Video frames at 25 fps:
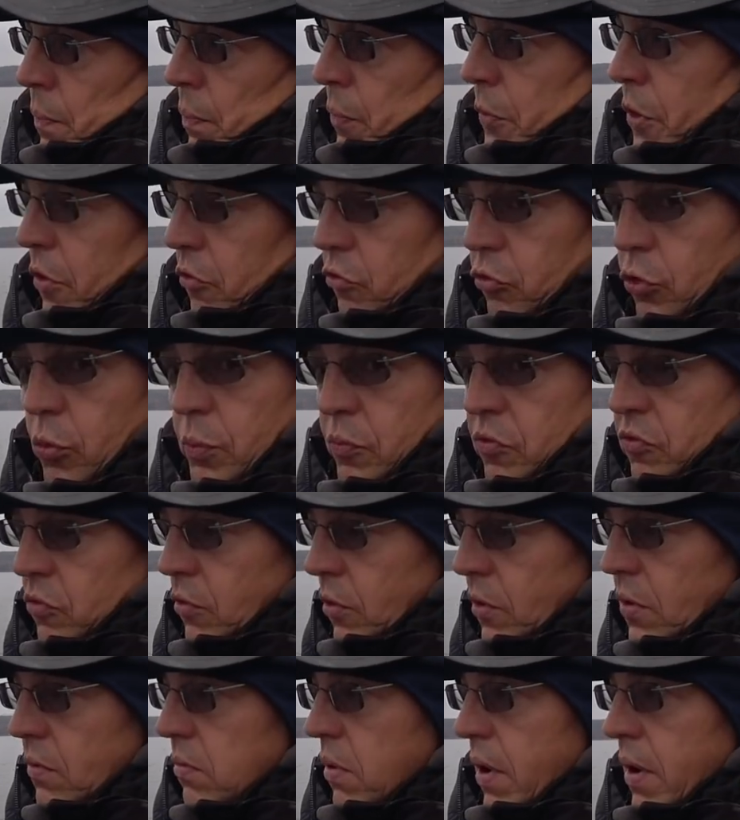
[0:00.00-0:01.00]
Да,
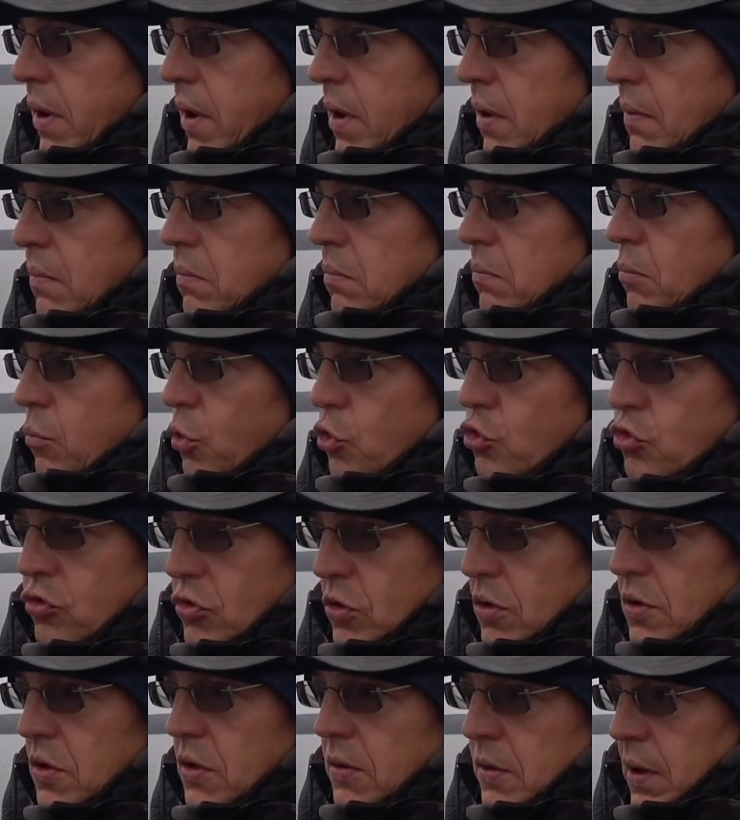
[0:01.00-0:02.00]
собственно говоря,
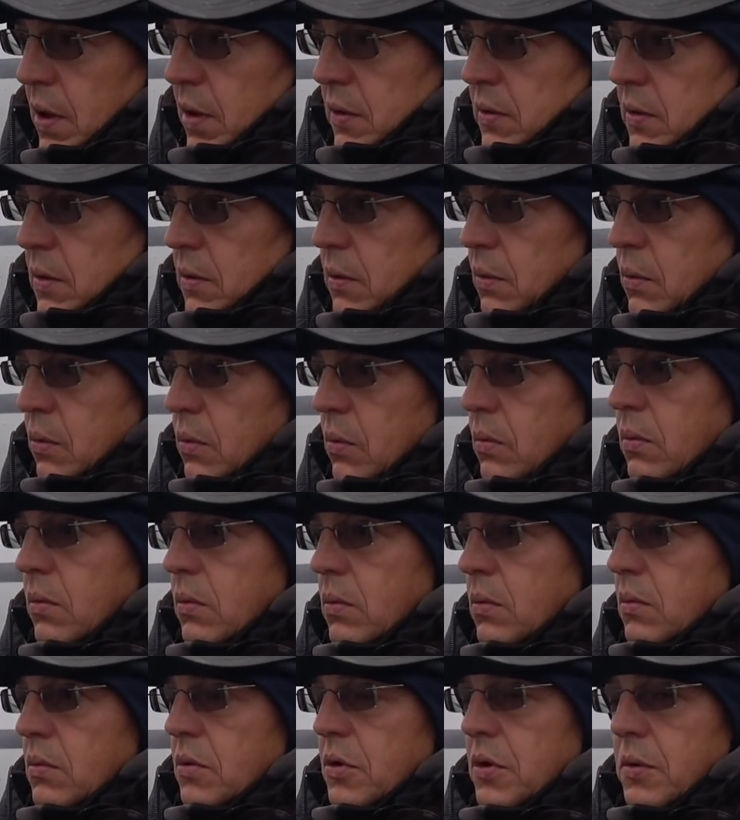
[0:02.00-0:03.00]
может и не надо,
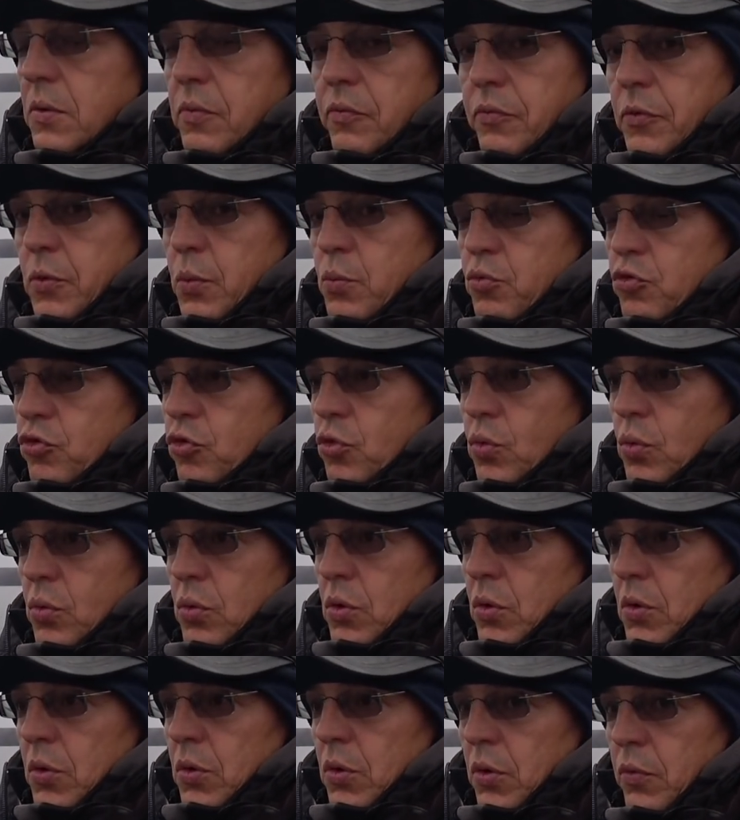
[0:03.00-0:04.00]
но дело в том, что
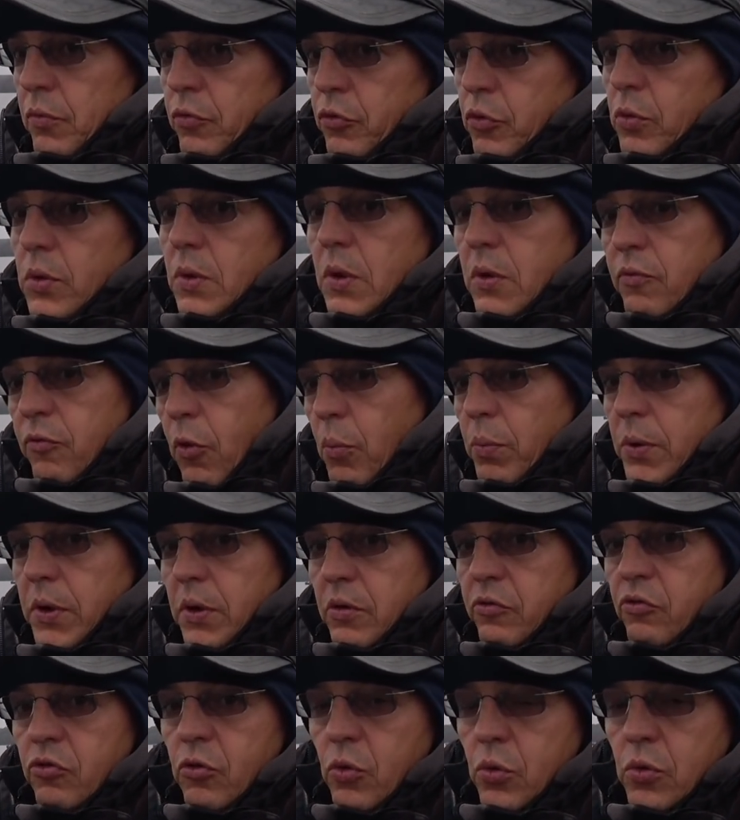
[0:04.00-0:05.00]
все-таки
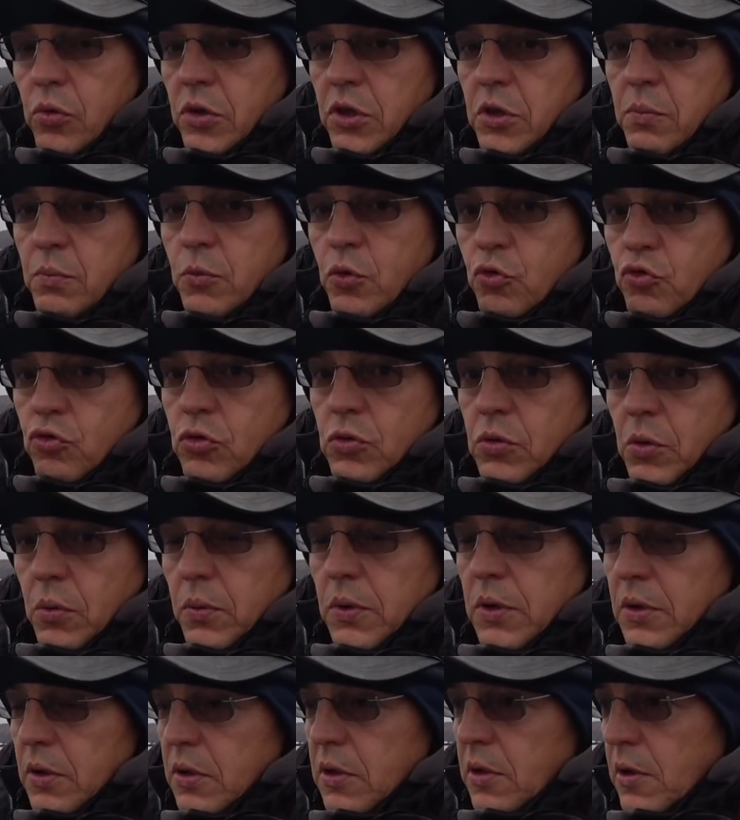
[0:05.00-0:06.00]
воблеры стоят немножко
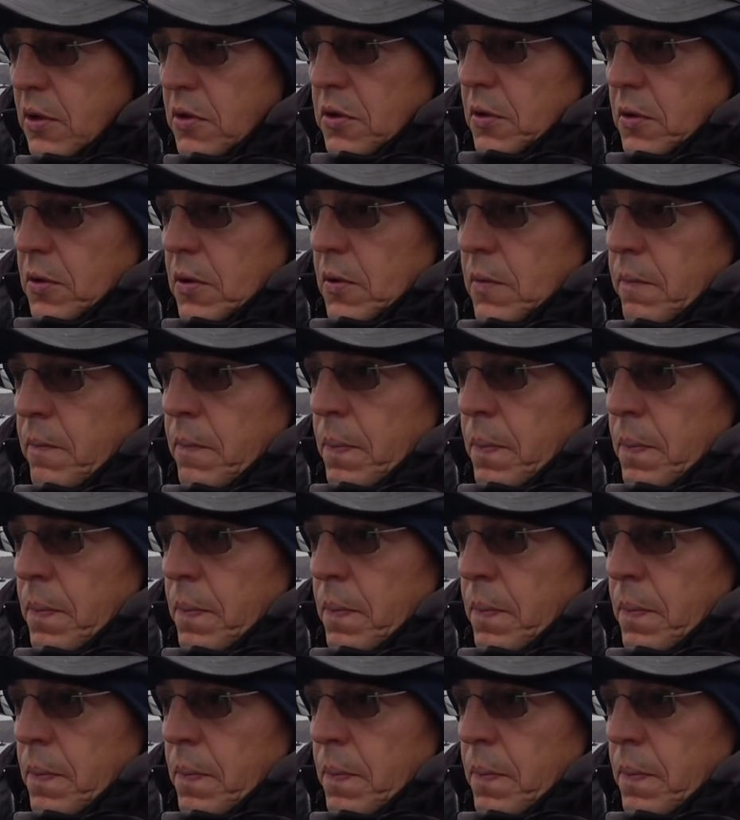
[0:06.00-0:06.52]
других денег,